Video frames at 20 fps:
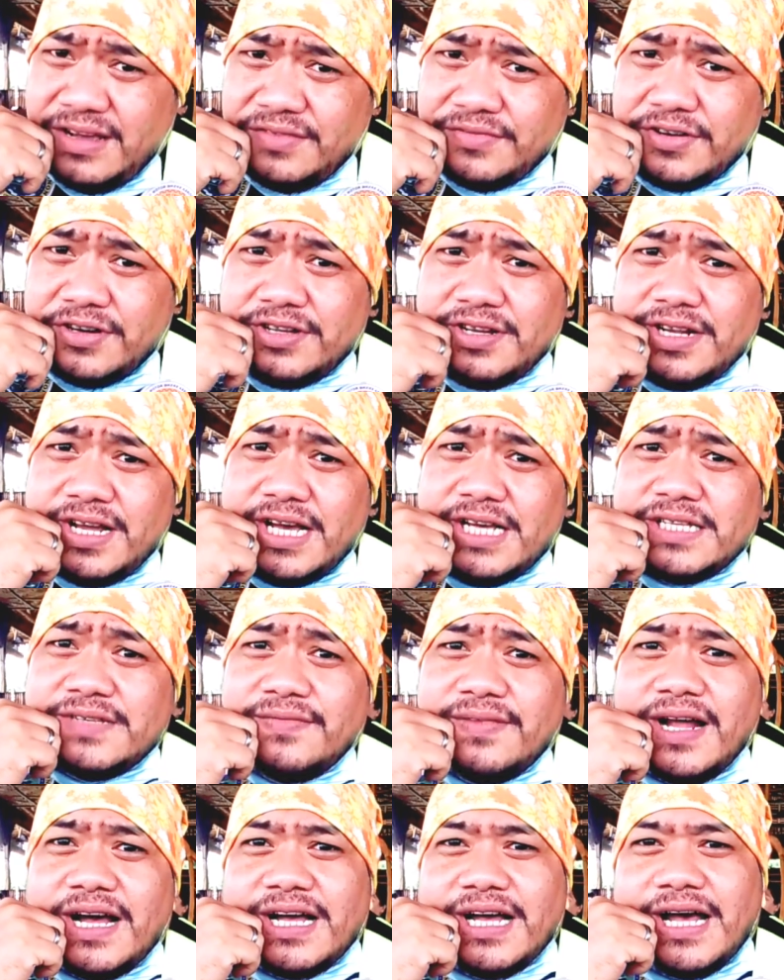for
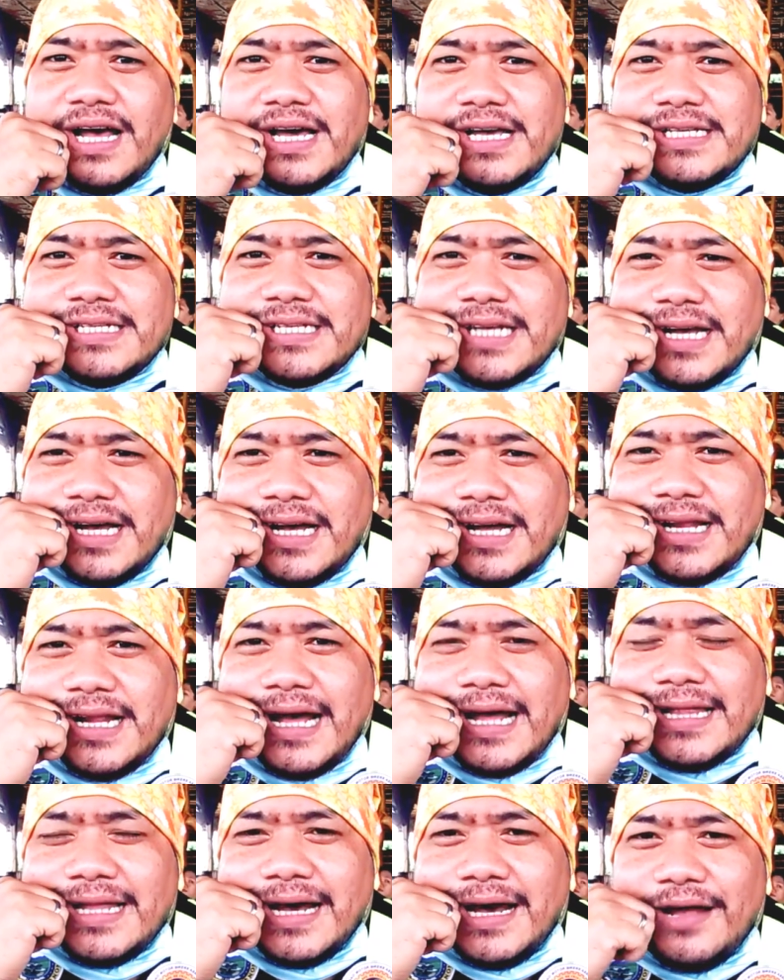today's vlog guys, uh,
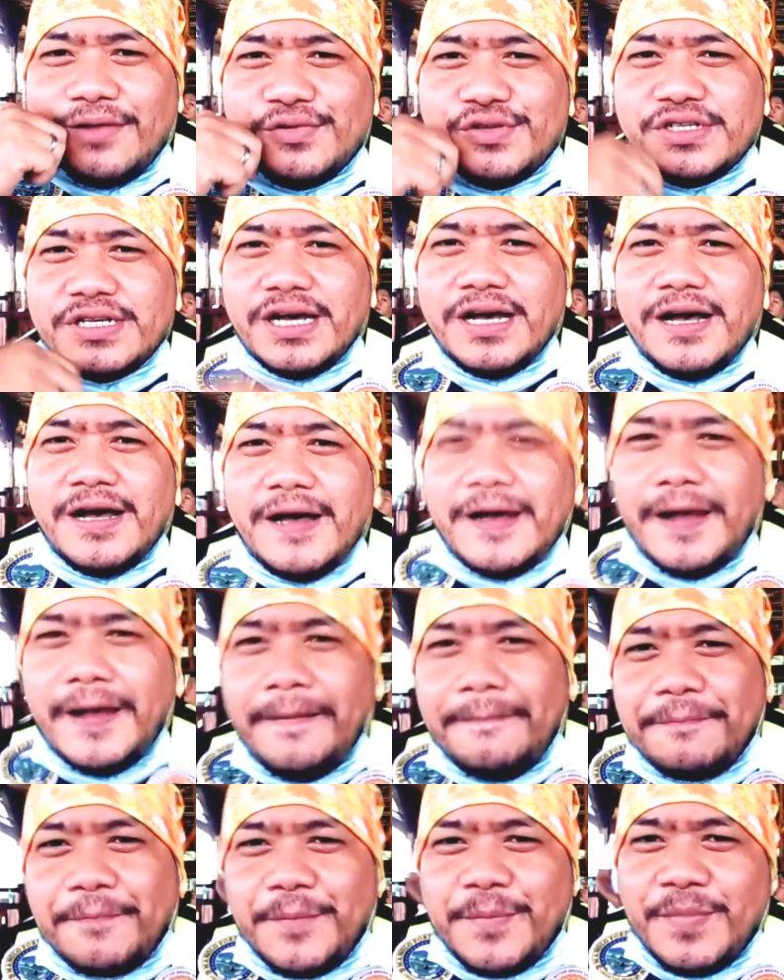naataka ron sa
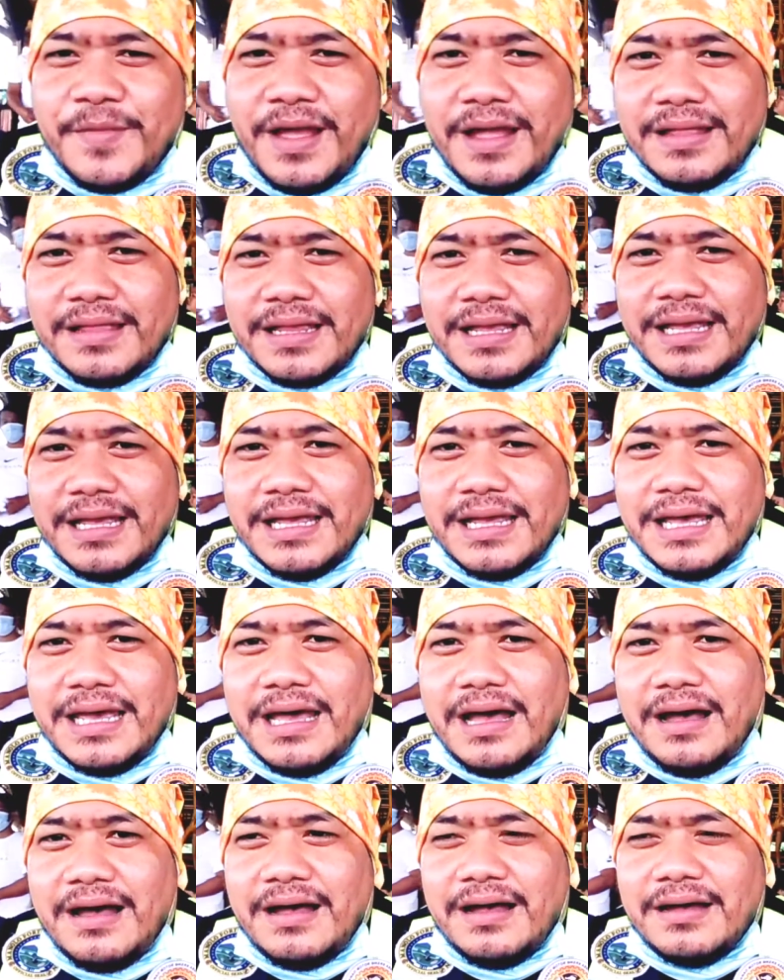
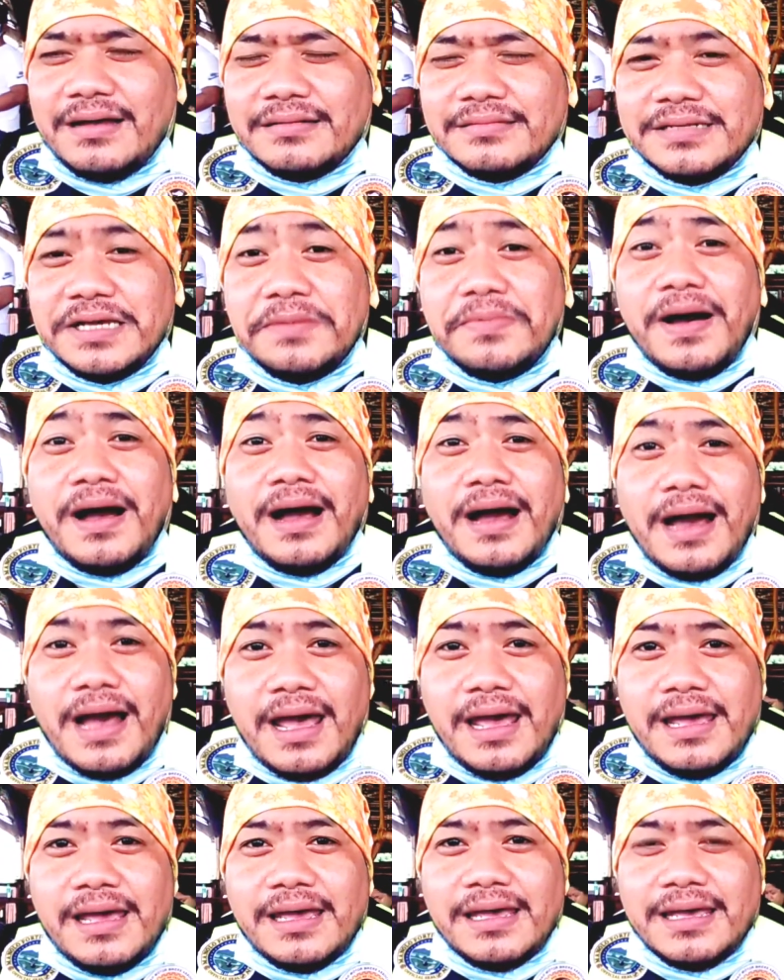uh,
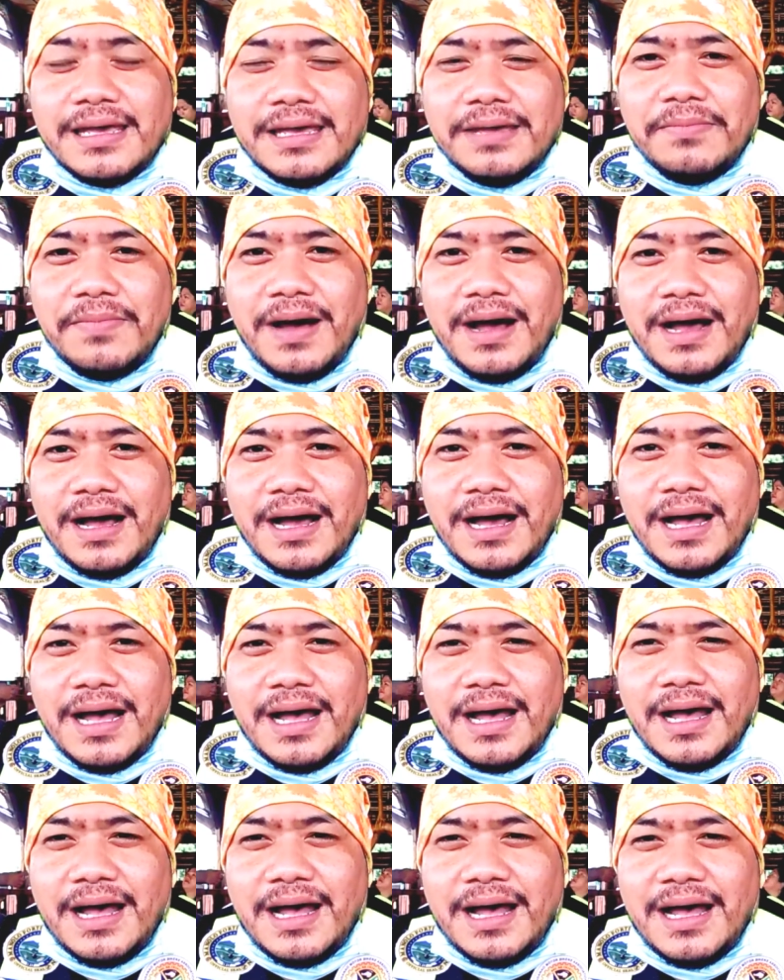Kibanggay. Wow.
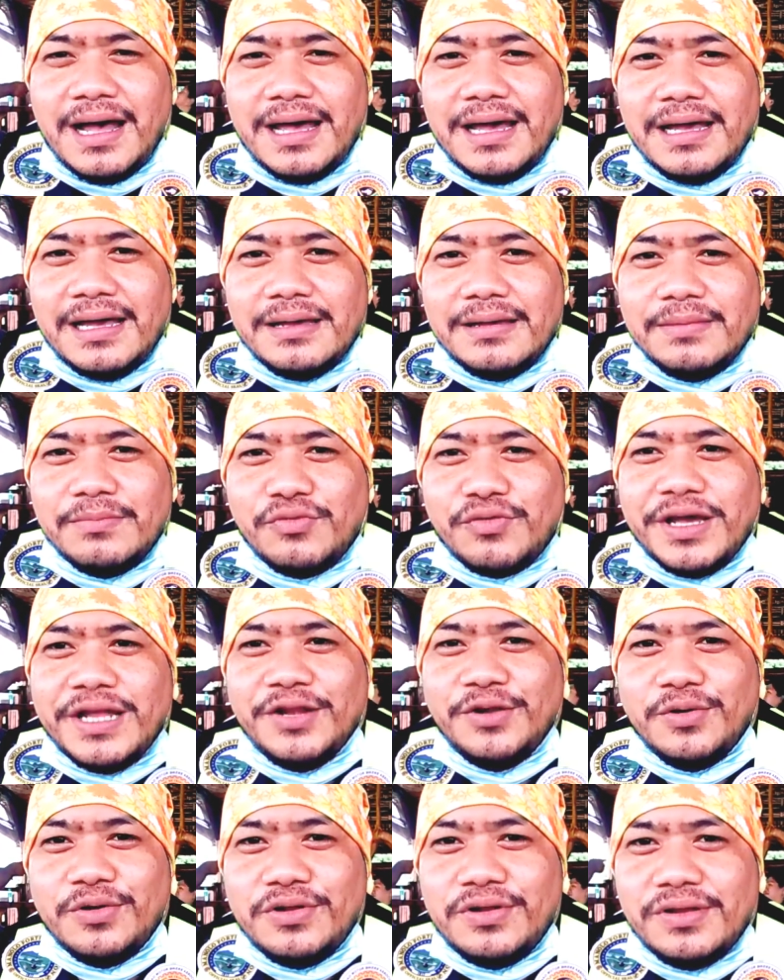
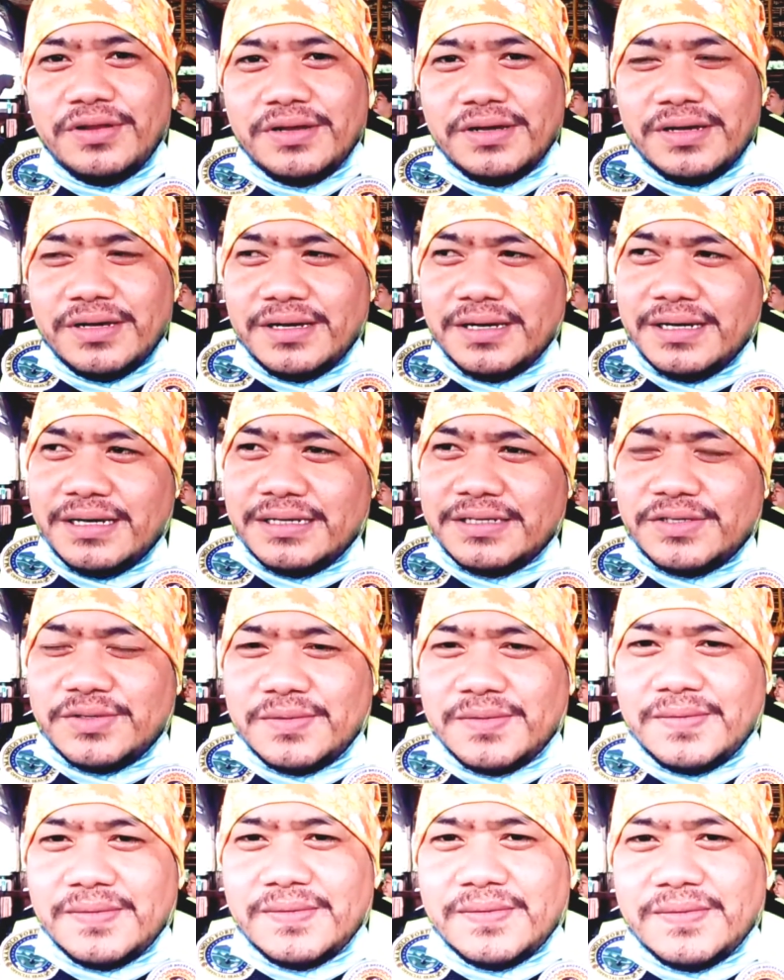Kibanggay.
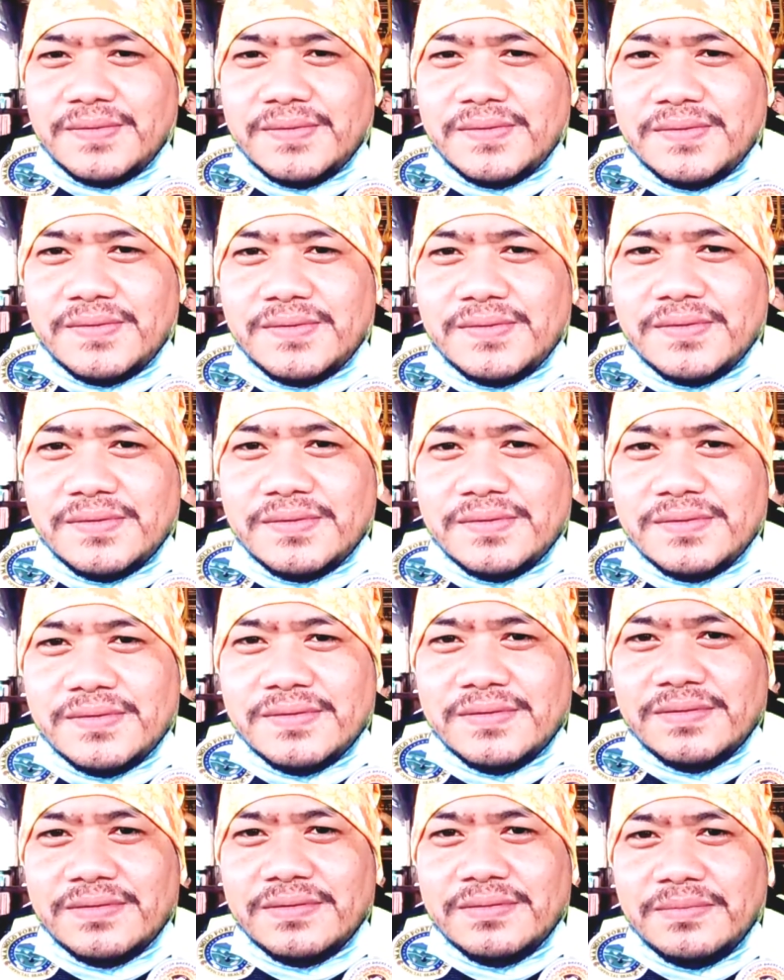So,
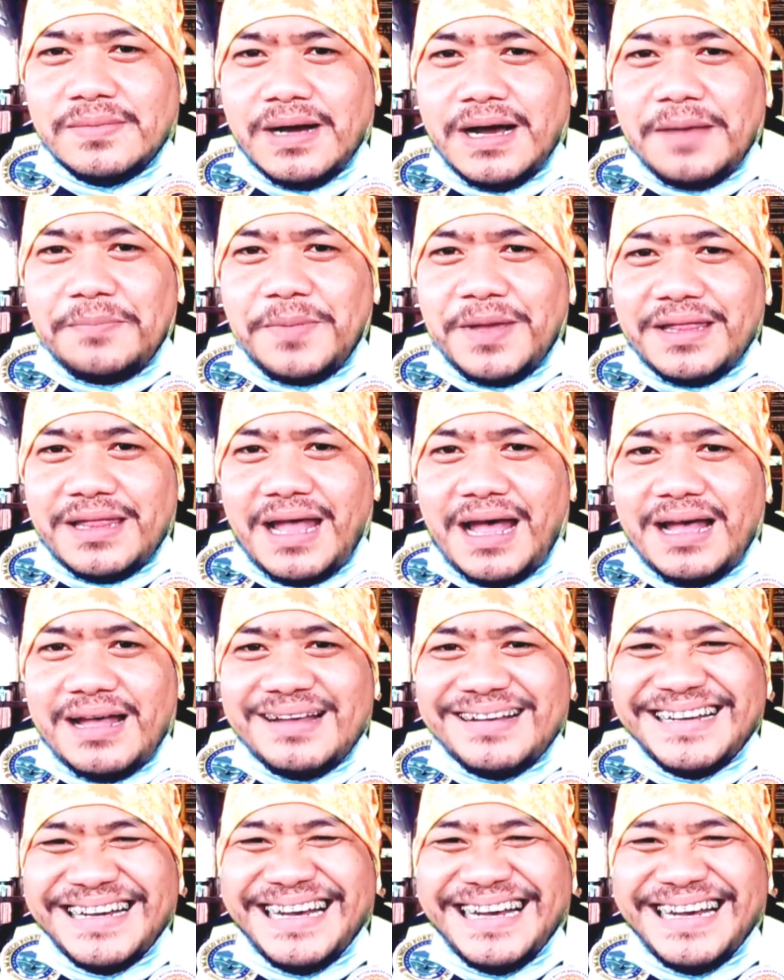mga pita.